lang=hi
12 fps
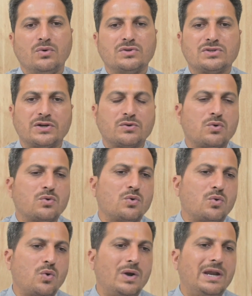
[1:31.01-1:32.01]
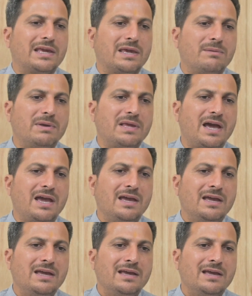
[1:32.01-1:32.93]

उन सड़कों को खोलने की बजाय